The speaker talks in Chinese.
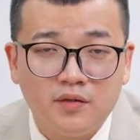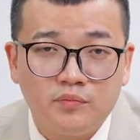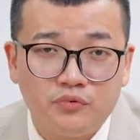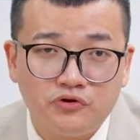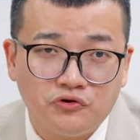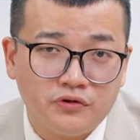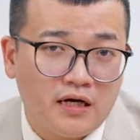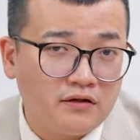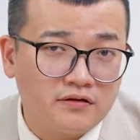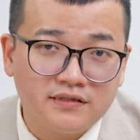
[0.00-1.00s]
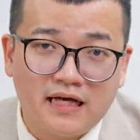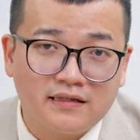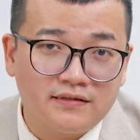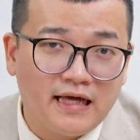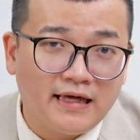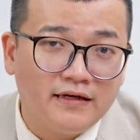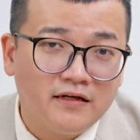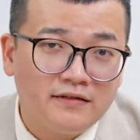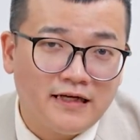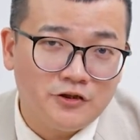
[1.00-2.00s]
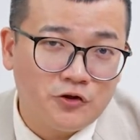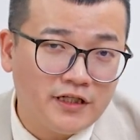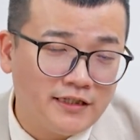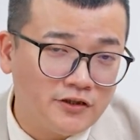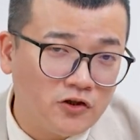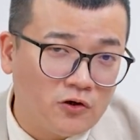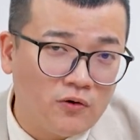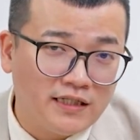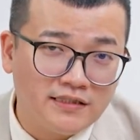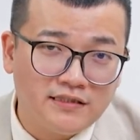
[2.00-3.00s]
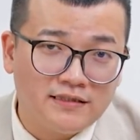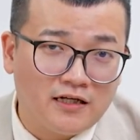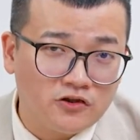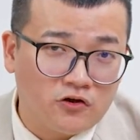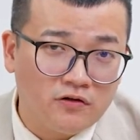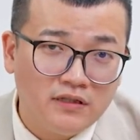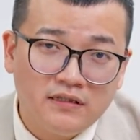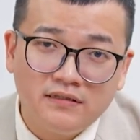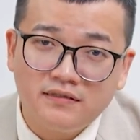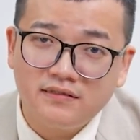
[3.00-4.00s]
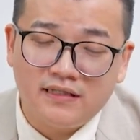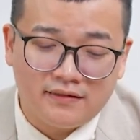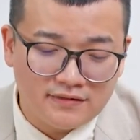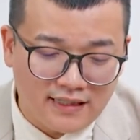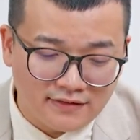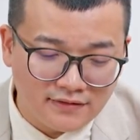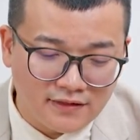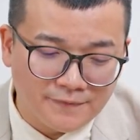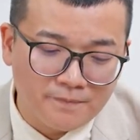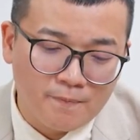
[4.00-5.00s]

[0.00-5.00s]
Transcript: 不需要有上一代，它就可以从环境当中自然的产生。